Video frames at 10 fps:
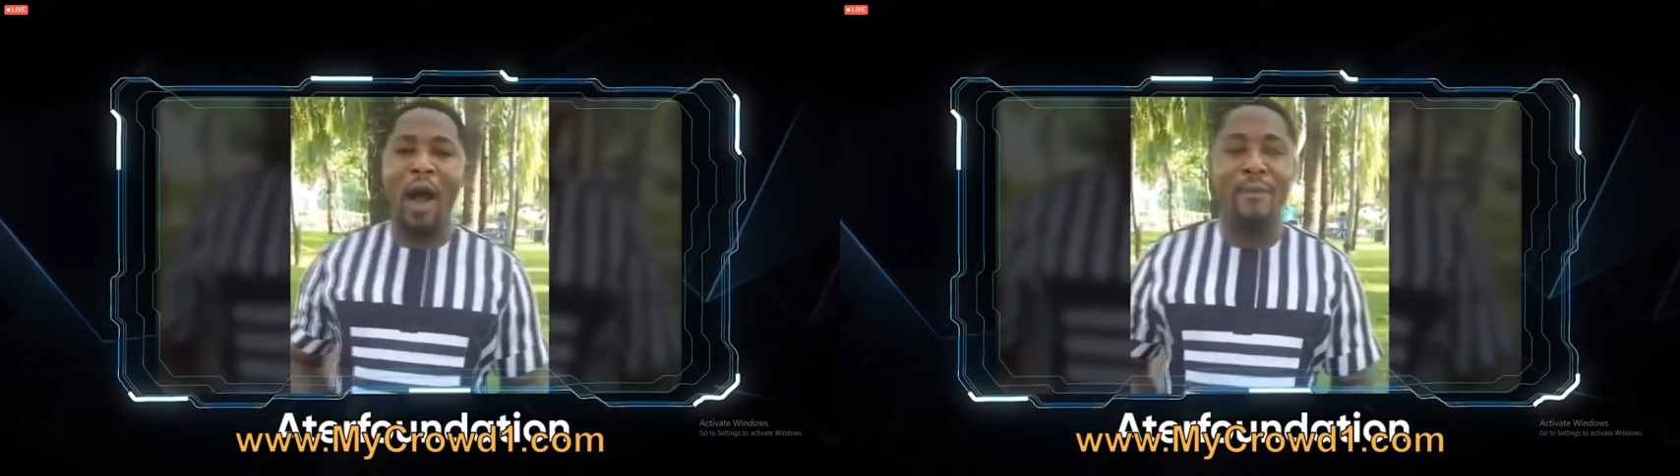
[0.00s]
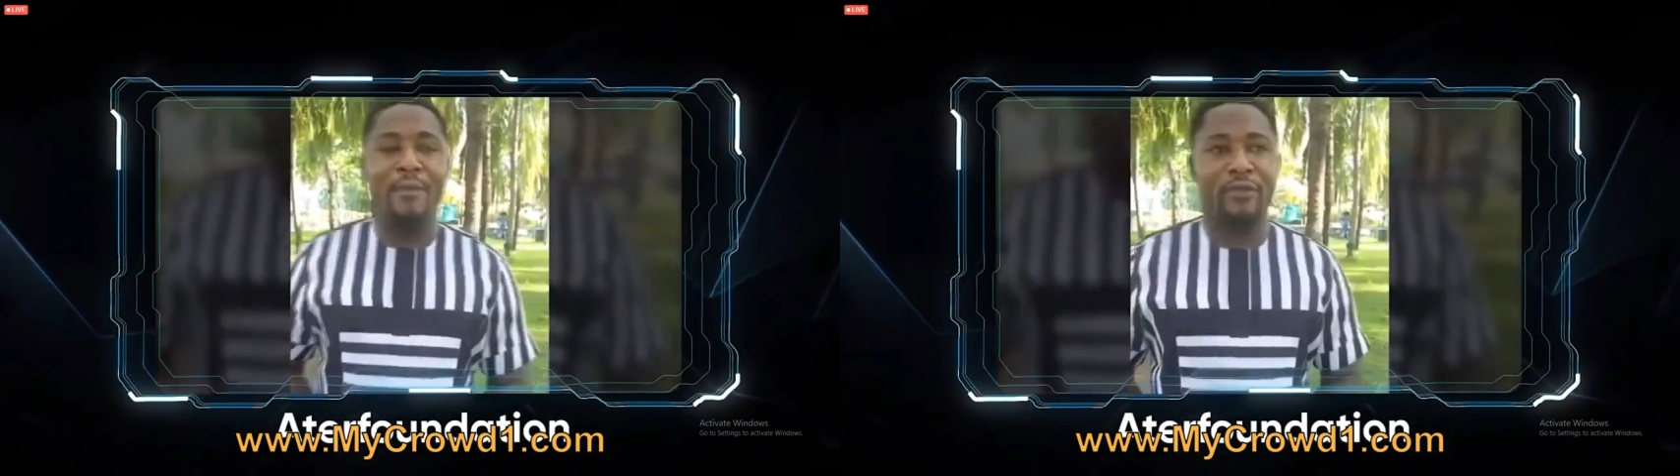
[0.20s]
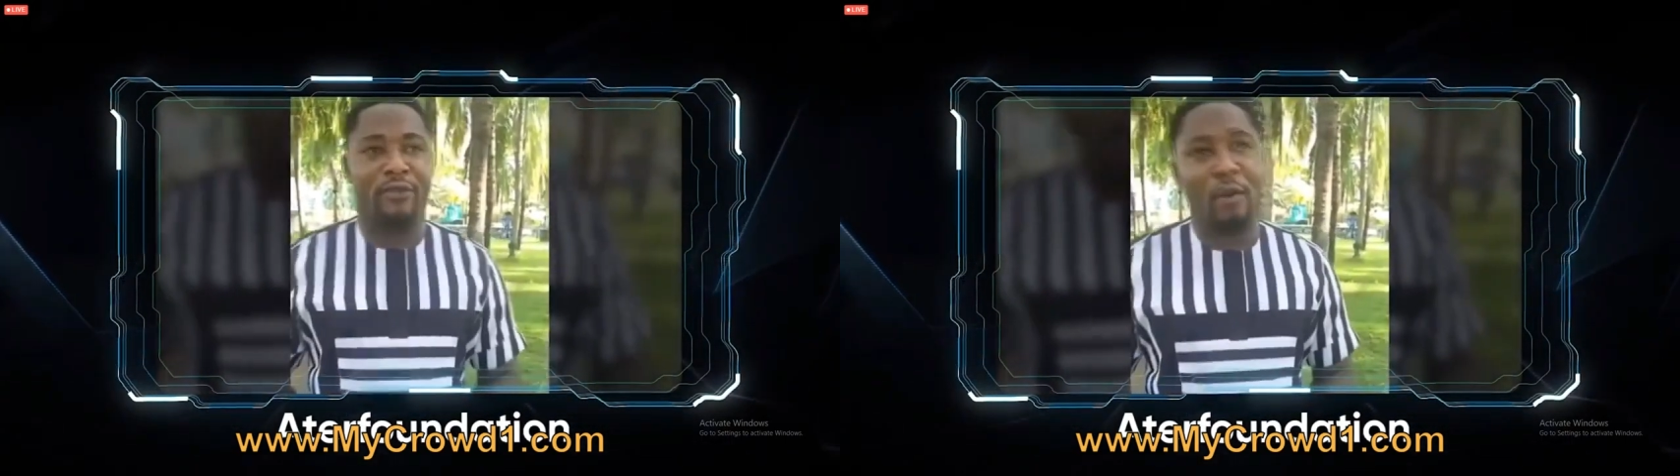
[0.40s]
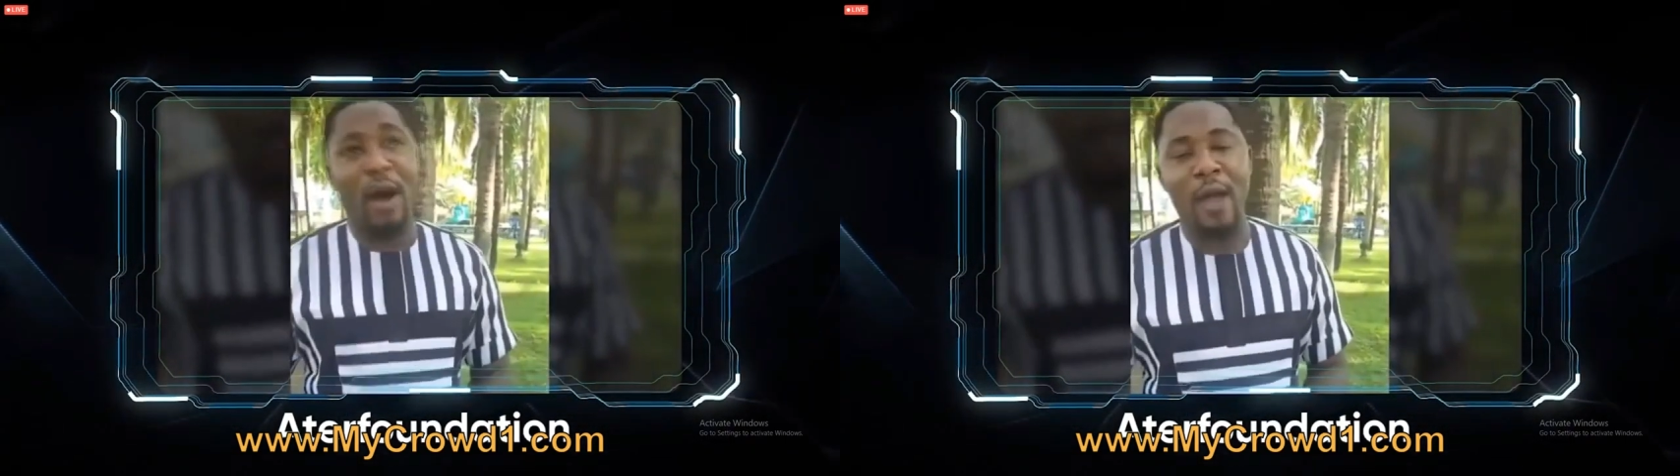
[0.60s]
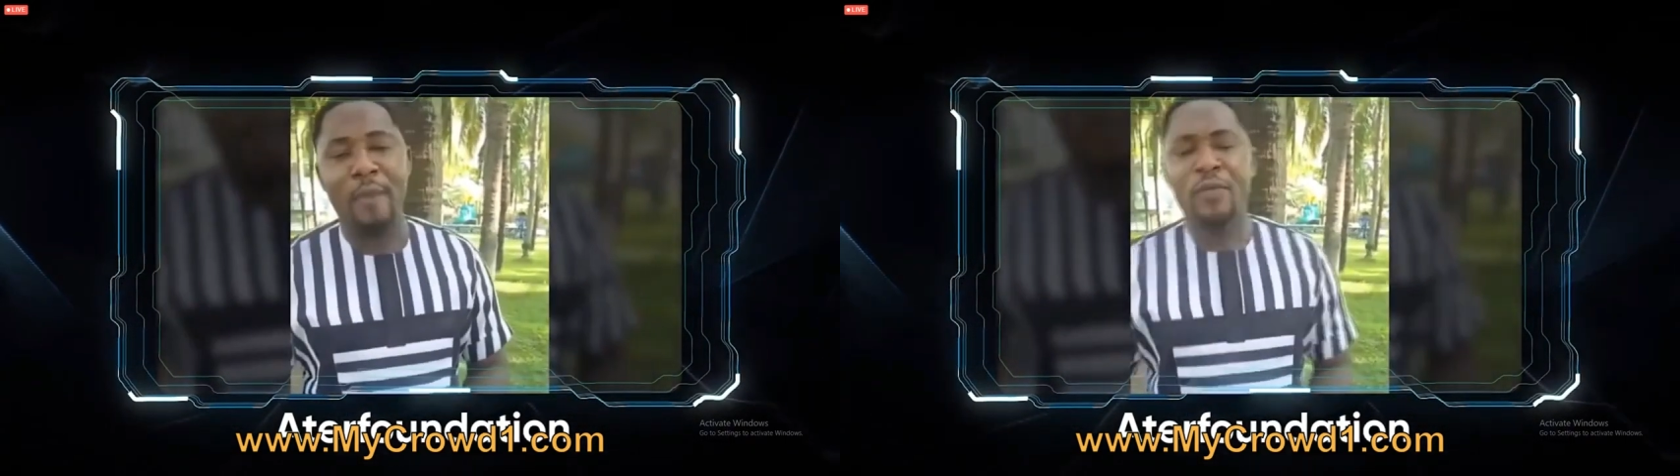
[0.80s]
Brown,
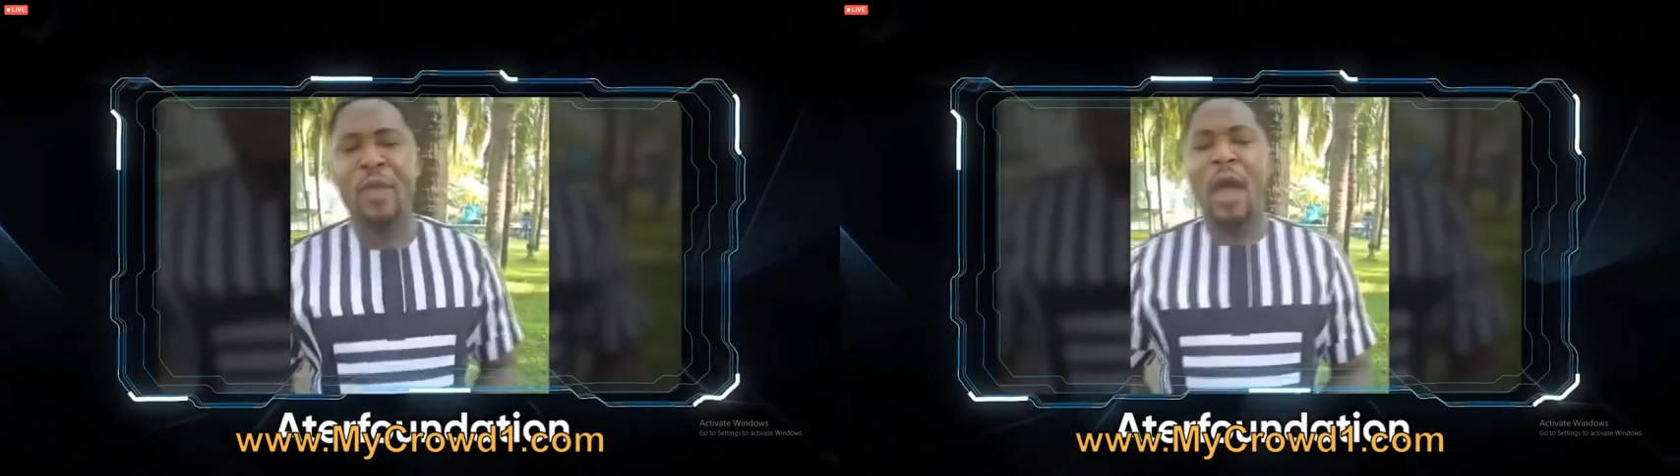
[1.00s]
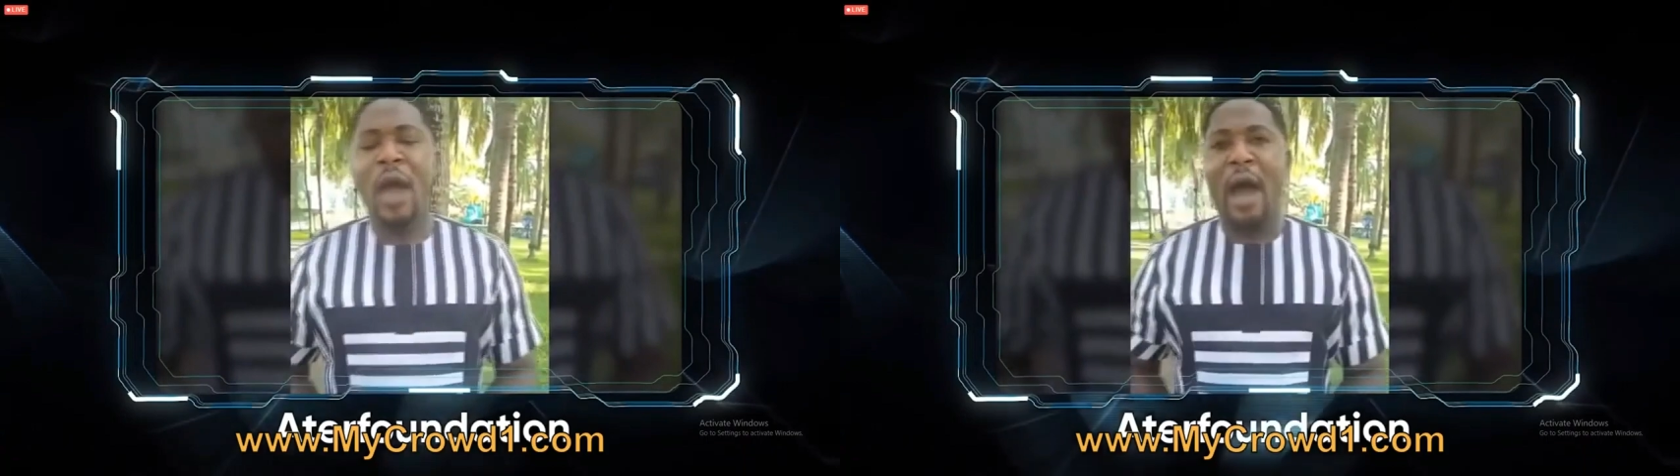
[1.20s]
tôi chỉ cười.